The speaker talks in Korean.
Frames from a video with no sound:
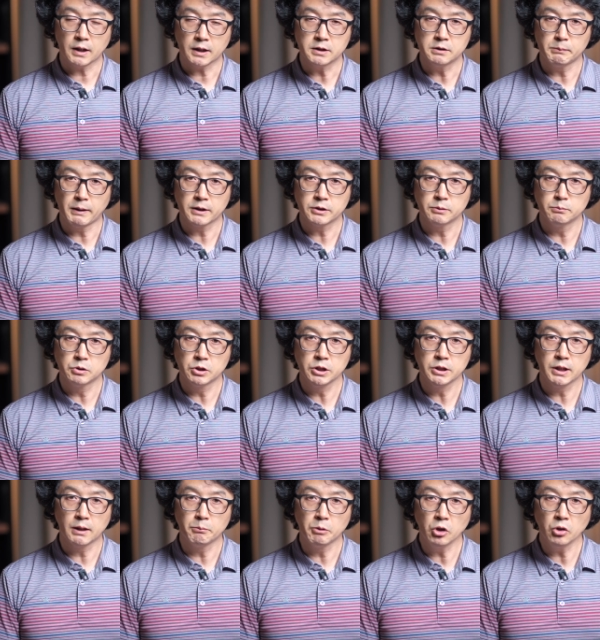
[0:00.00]
다시
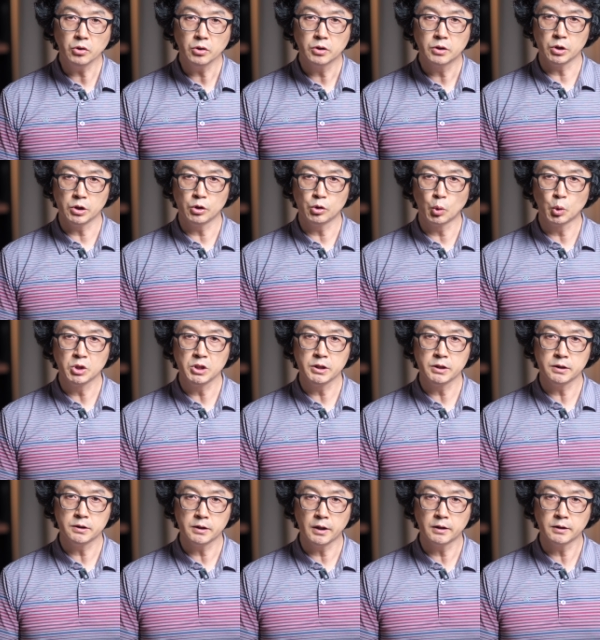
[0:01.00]
말씀드리자면 이
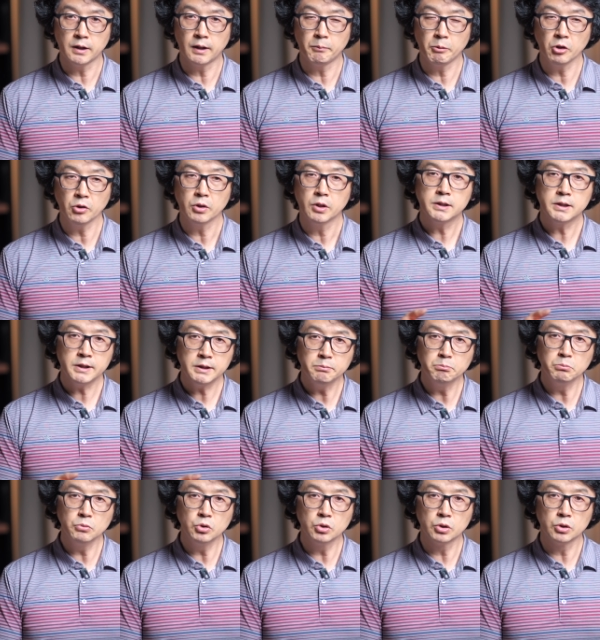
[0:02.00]
논의에 의하면
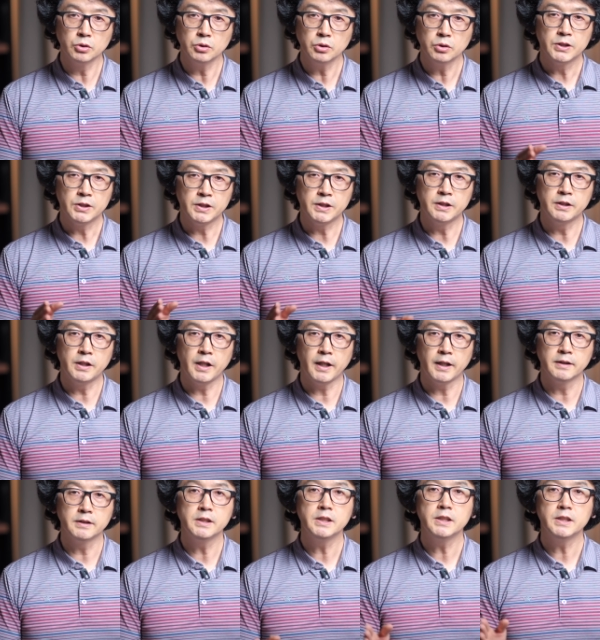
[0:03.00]
침묵은
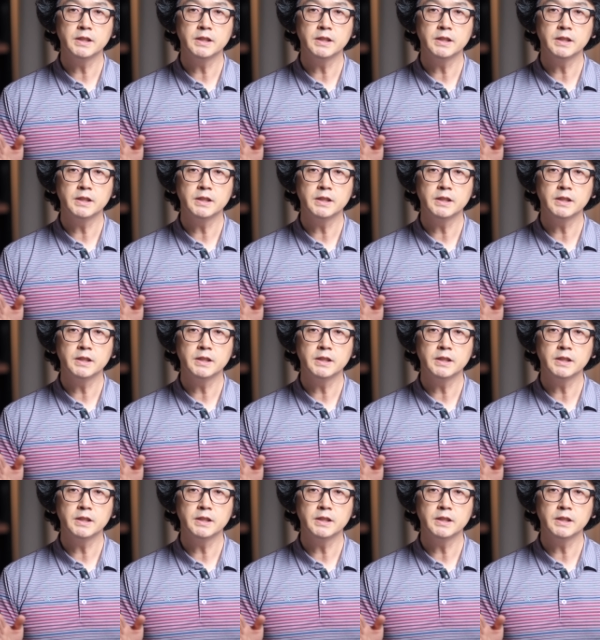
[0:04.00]
지혜의